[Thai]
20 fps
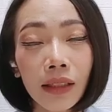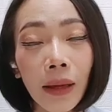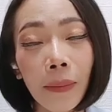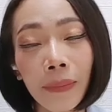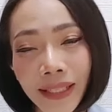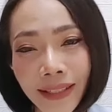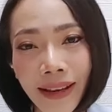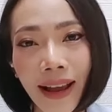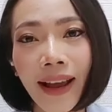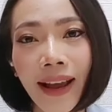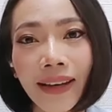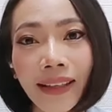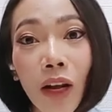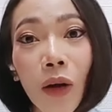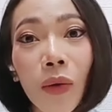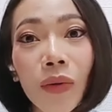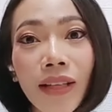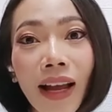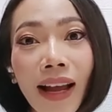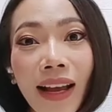ธรรมชาติ
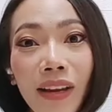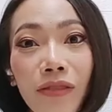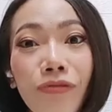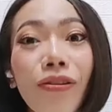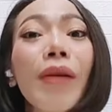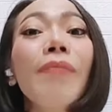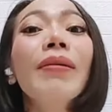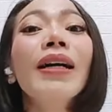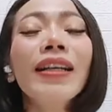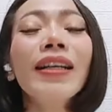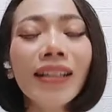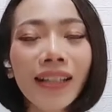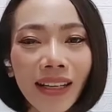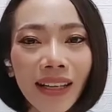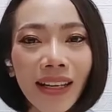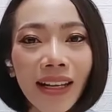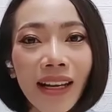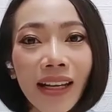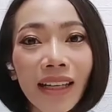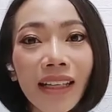เขาจะให้ไฟเบอร์
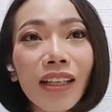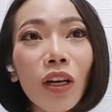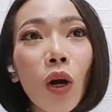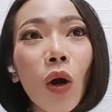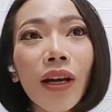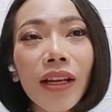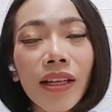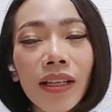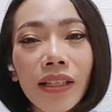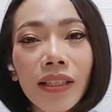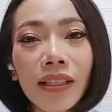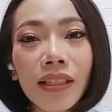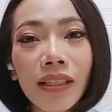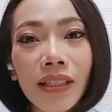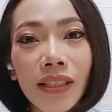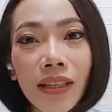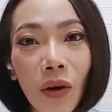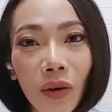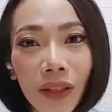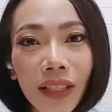คือข้อดีคือ
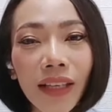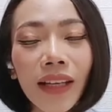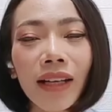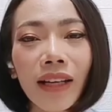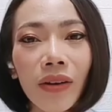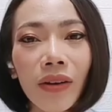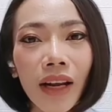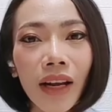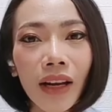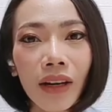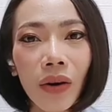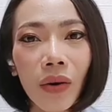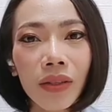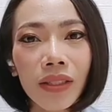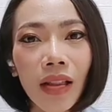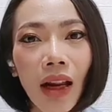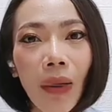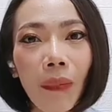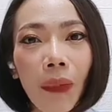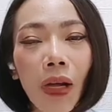น้องกินแล้วเนี่ยน้อง
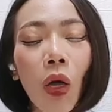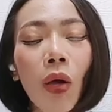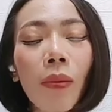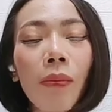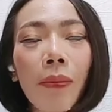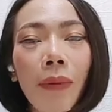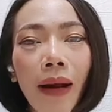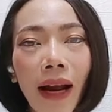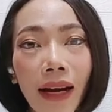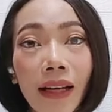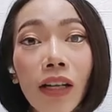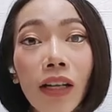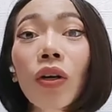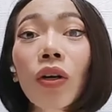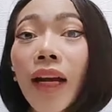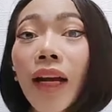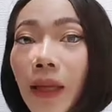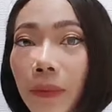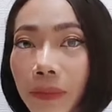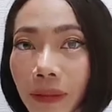จะไม่ค่อยมีปัญหาเรื่องข
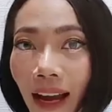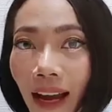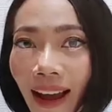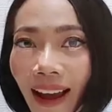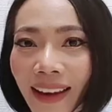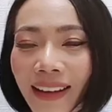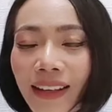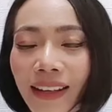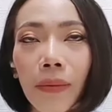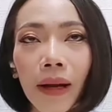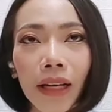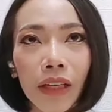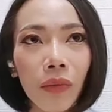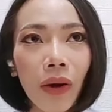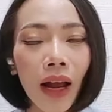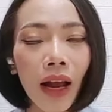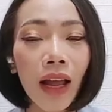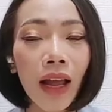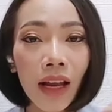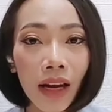องการขับถ่ายคือหมายถึง
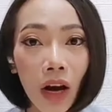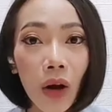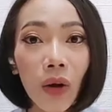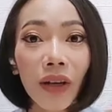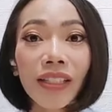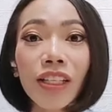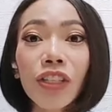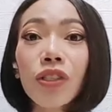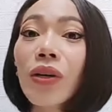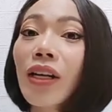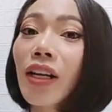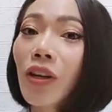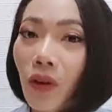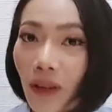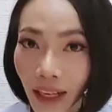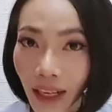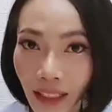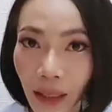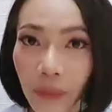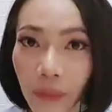ว่าเขาก็จะช่วยเรื่องข
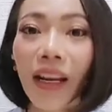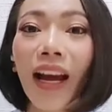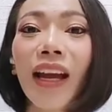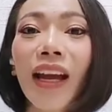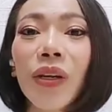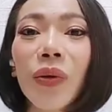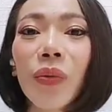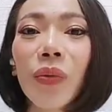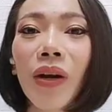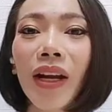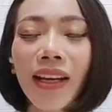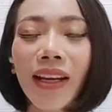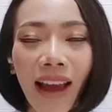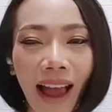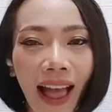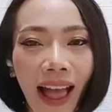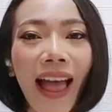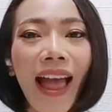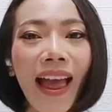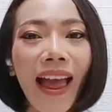องการขับถ่ายด้วย
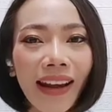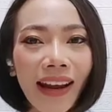อ่า